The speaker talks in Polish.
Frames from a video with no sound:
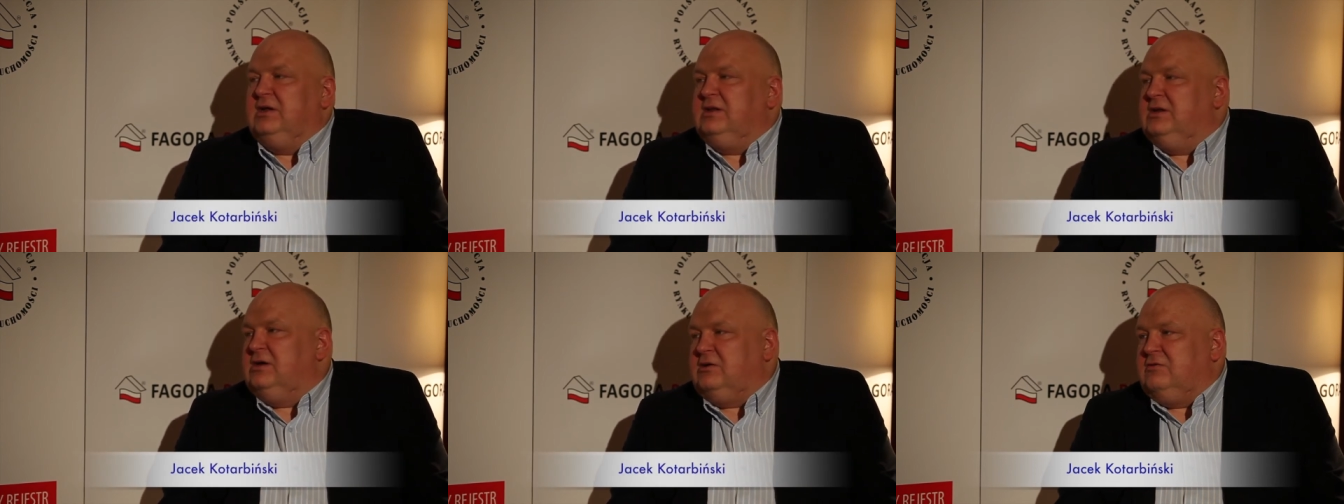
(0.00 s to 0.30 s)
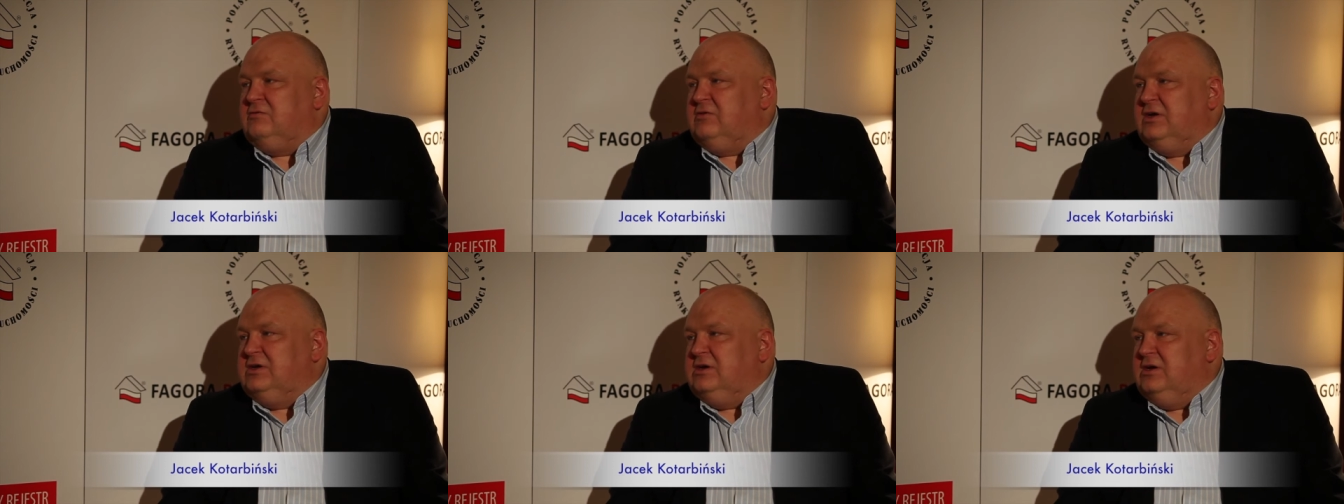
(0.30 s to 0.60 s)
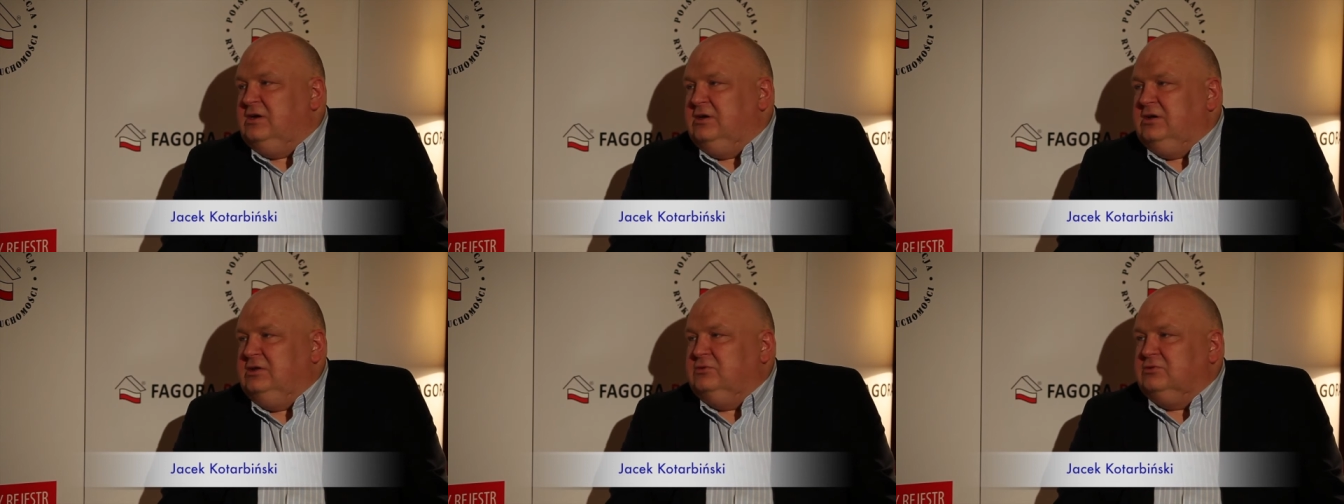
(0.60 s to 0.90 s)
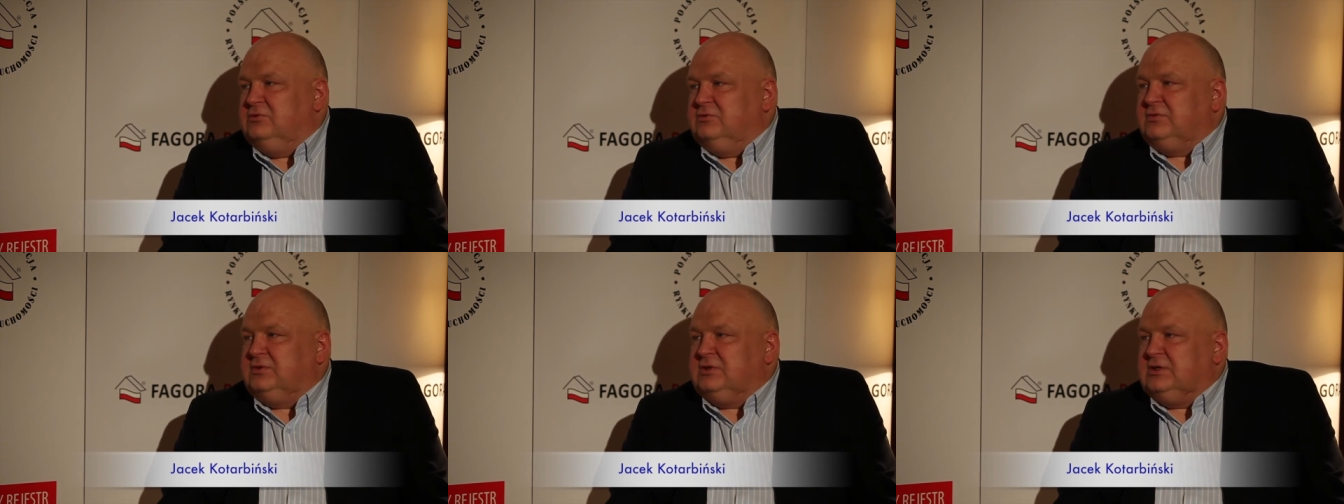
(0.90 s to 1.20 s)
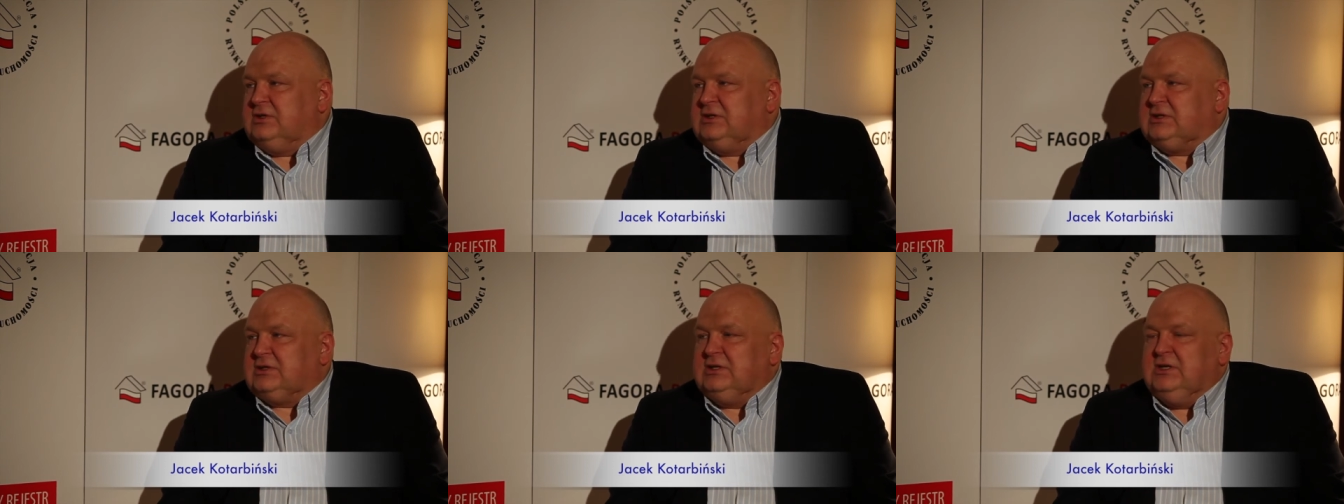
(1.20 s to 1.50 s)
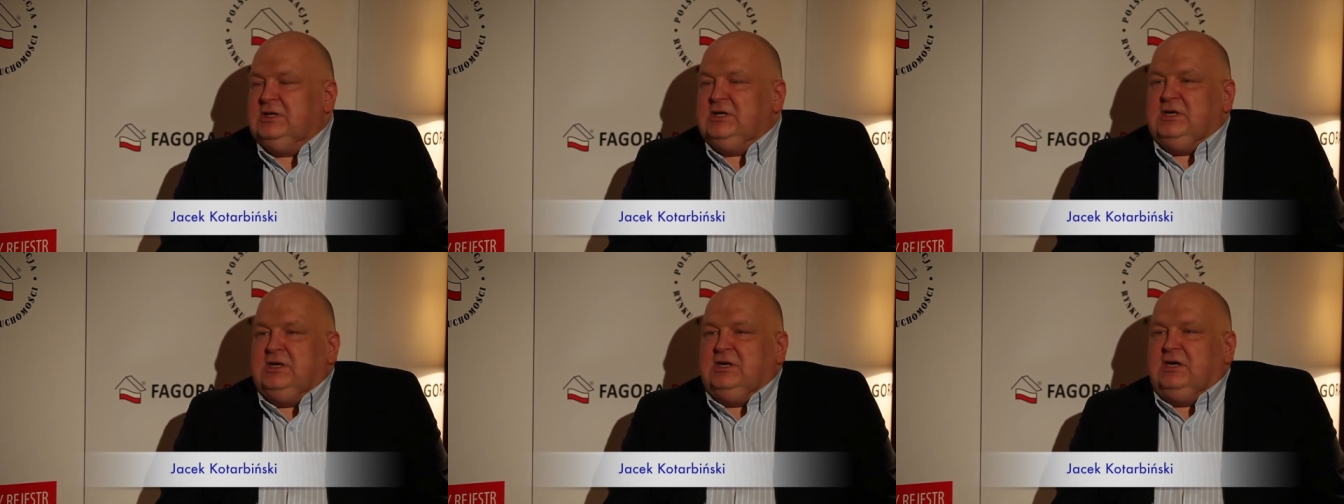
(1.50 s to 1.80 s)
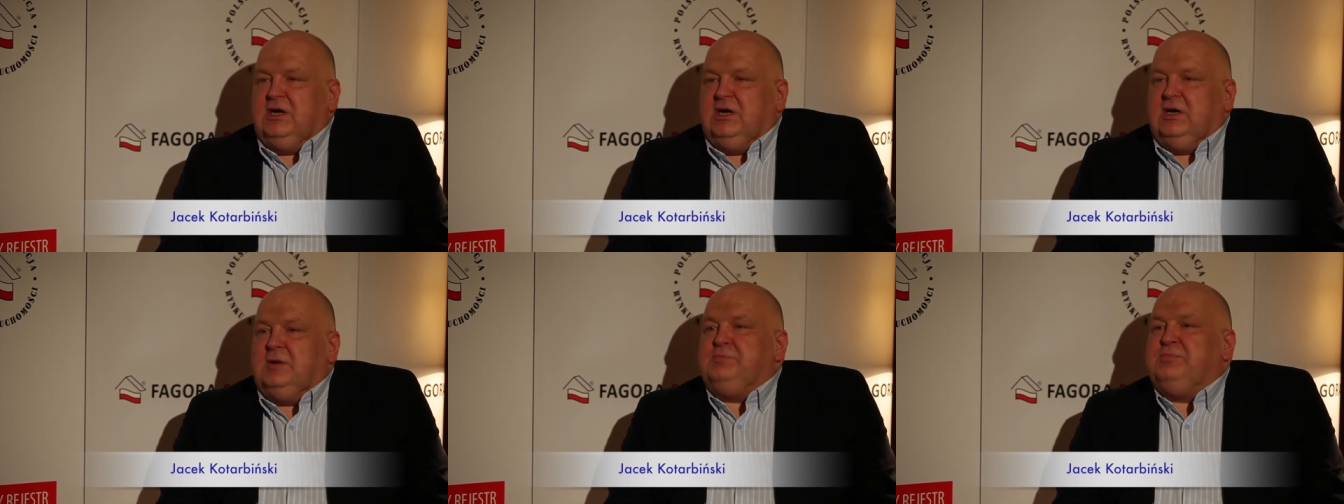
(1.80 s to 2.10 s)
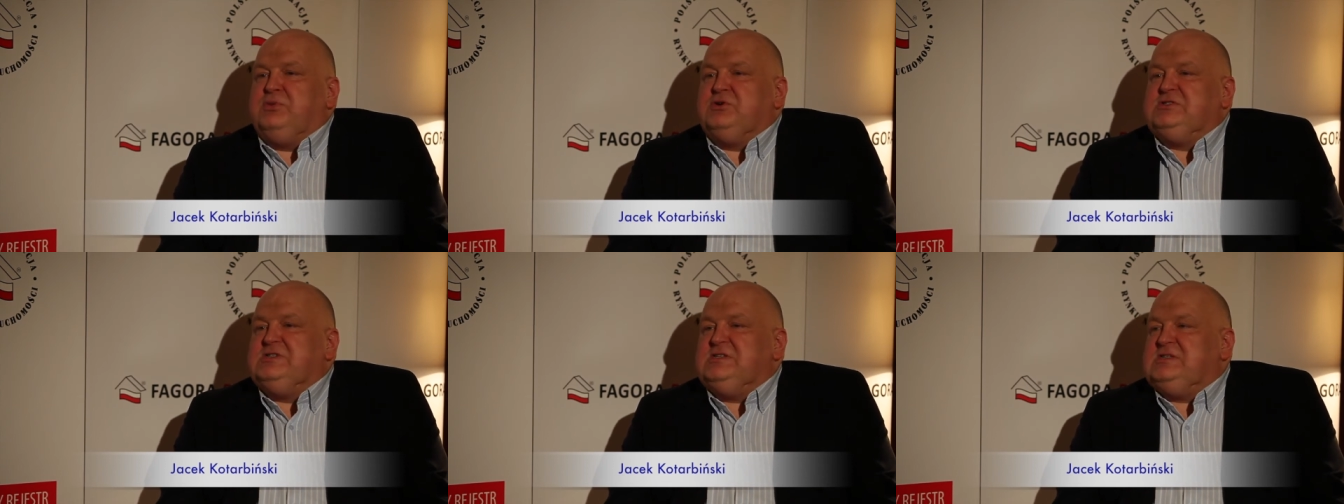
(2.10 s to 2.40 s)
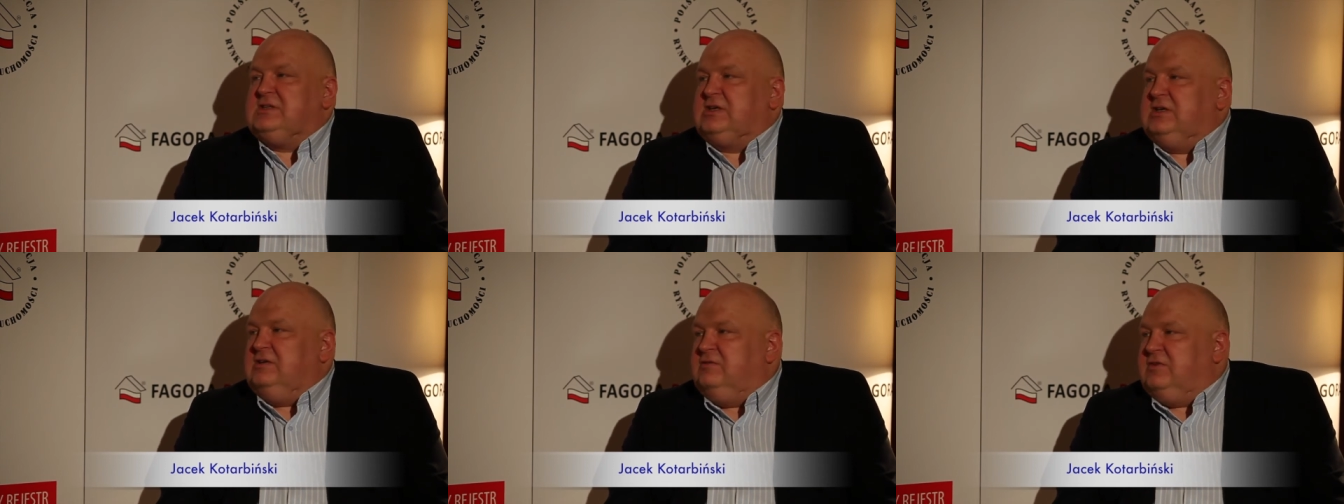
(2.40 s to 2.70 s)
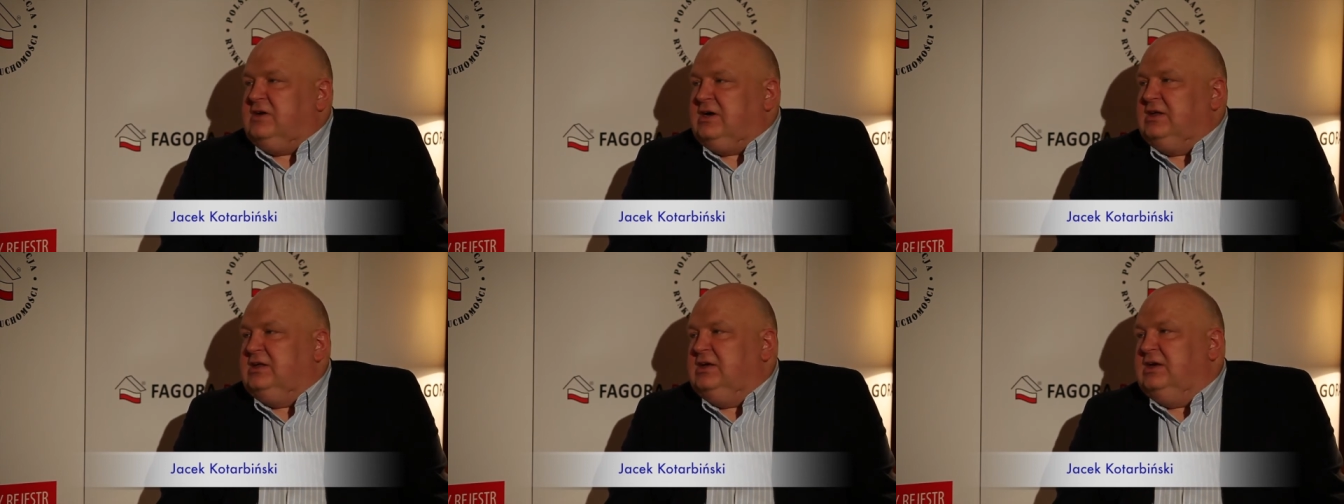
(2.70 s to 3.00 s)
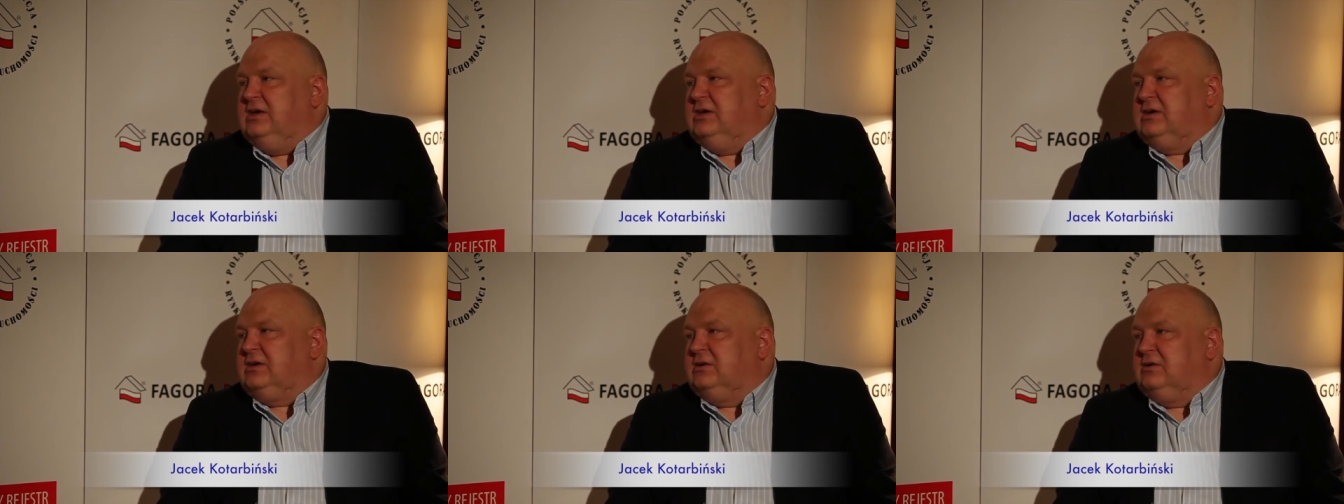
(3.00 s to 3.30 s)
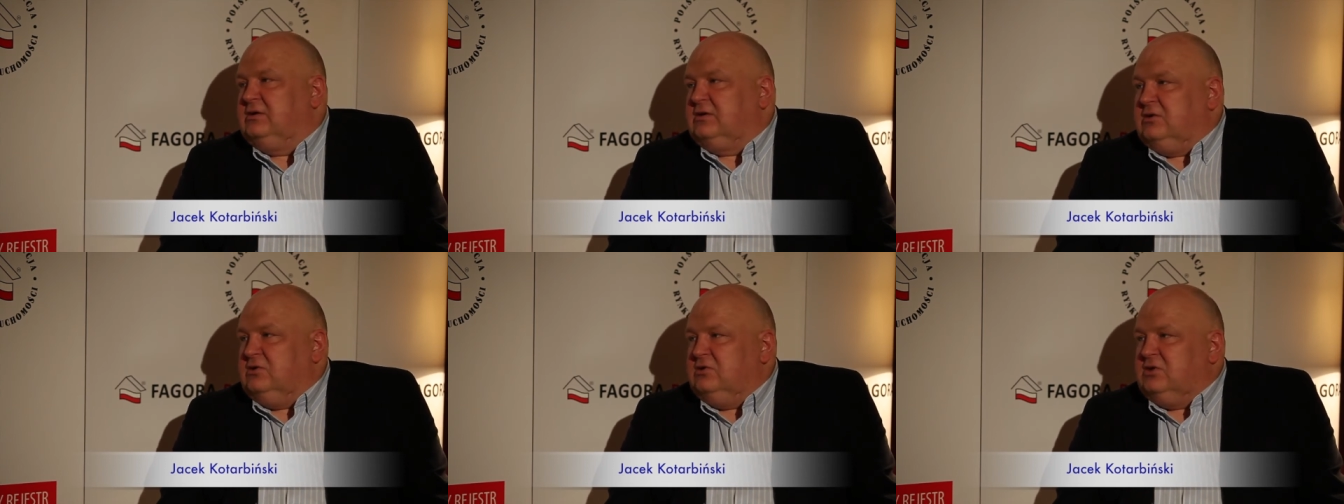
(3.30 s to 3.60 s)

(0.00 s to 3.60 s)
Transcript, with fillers: generowanie leadów, tak? E, pozyskiwanie